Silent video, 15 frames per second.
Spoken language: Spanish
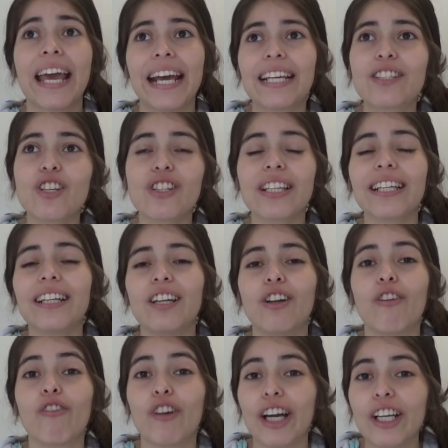Eso sí,
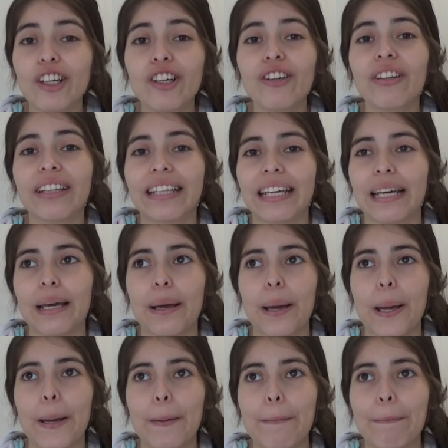lo bueno
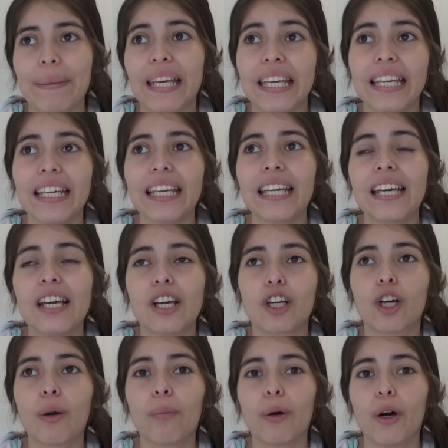de mi
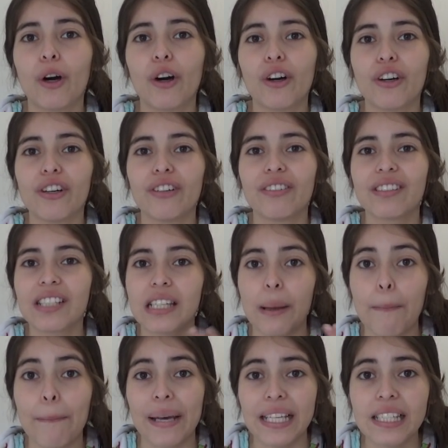como
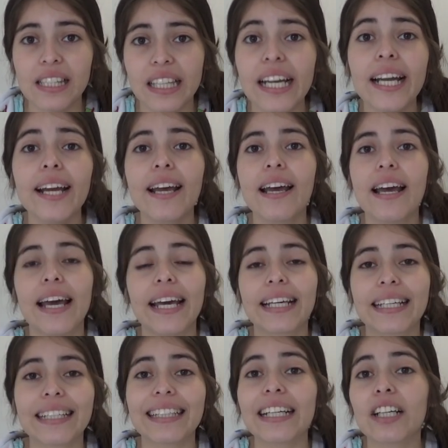semestre
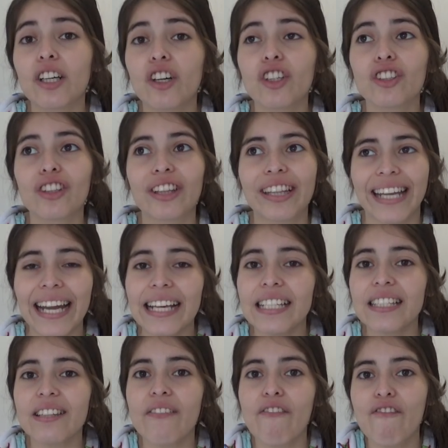es que tengo
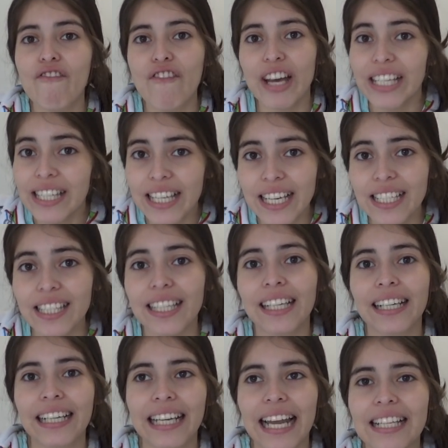tres veces
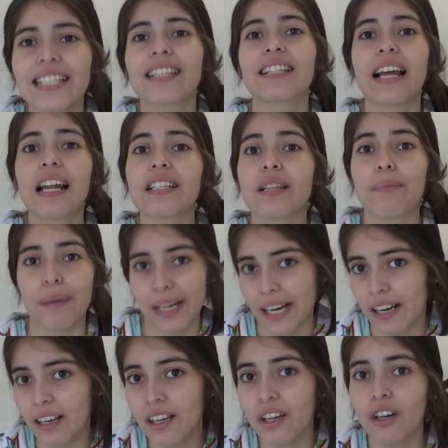clases a la
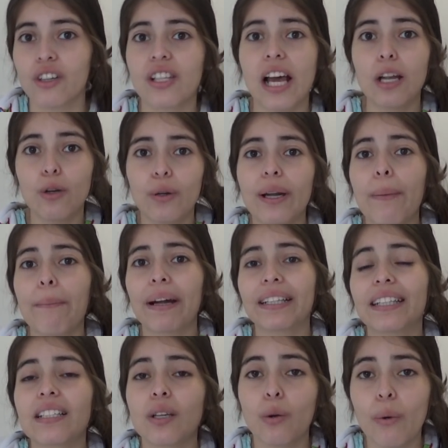semana. O sea, el lunes,
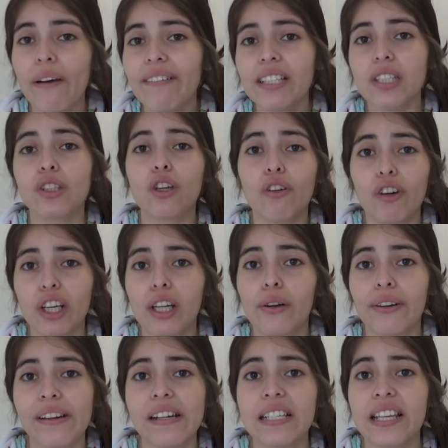martes y jueves yo voy a
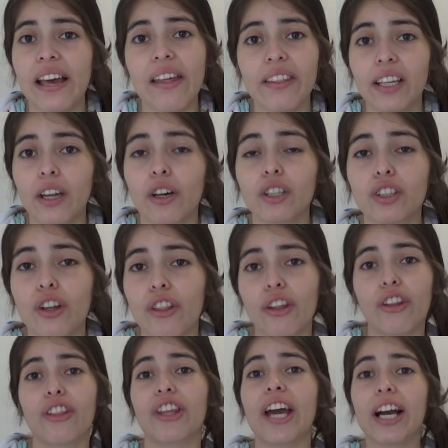la universidad y los otros
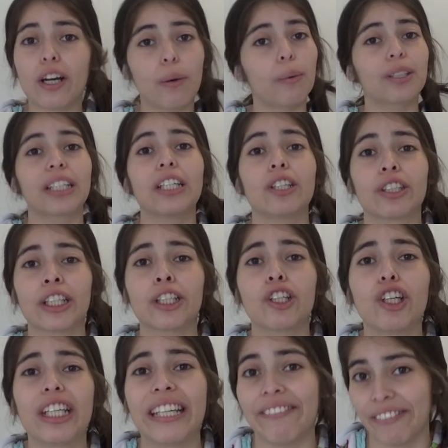dos días como que los
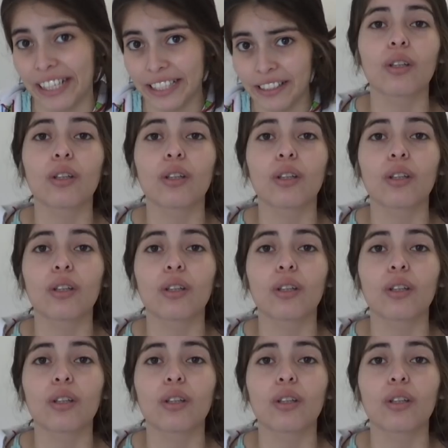tengo libres.